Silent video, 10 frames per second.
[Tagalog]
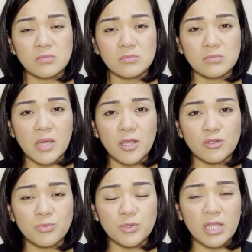
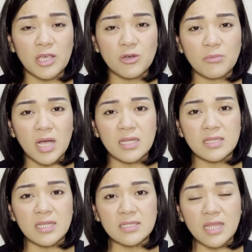meron po tayong mga
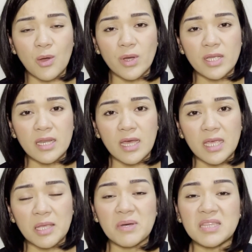tinatawag na
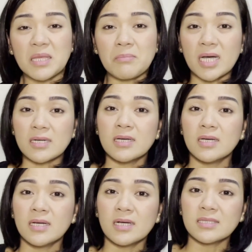iba't ibang
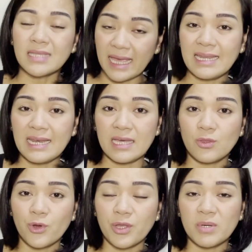dahilan
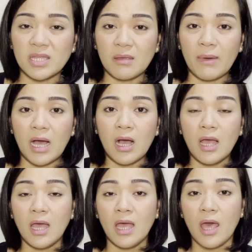or iba't ibang
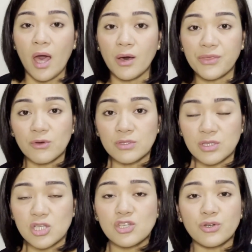health
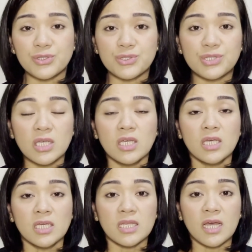conditions
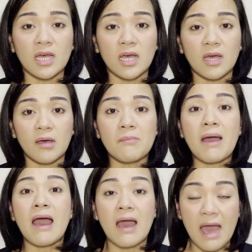na
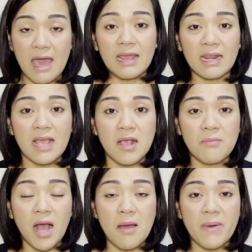maaaring
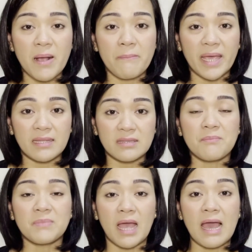makapagpaitim
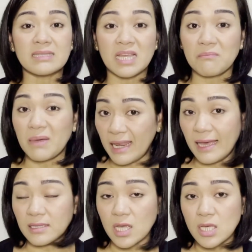ng ating
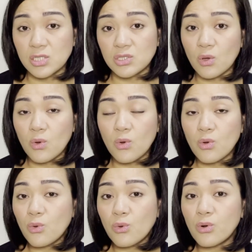balat. So,
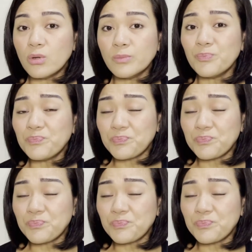kung